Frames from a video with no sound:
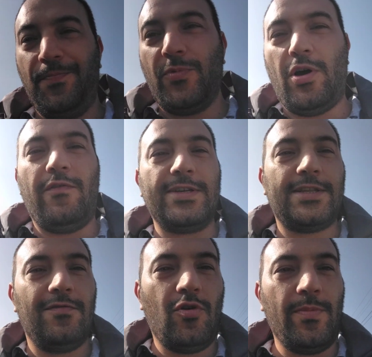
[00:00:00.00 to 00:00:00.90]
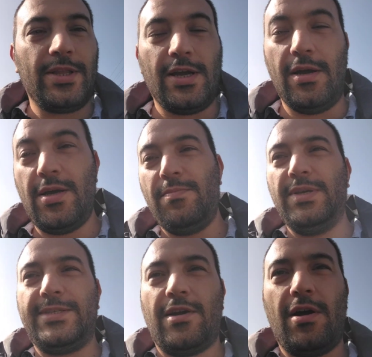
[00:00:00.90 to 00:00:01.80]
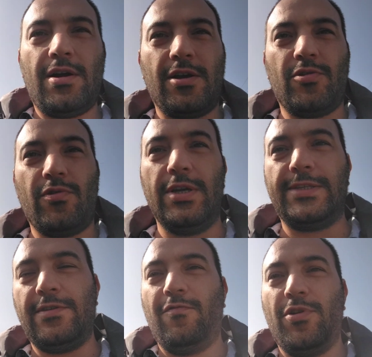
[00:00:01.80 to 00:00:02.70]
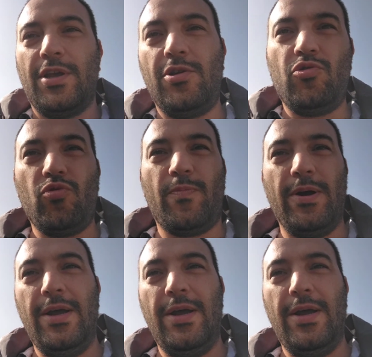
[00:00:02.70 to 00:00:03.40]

Ну а в основном это мизера, которые сегодня YouTube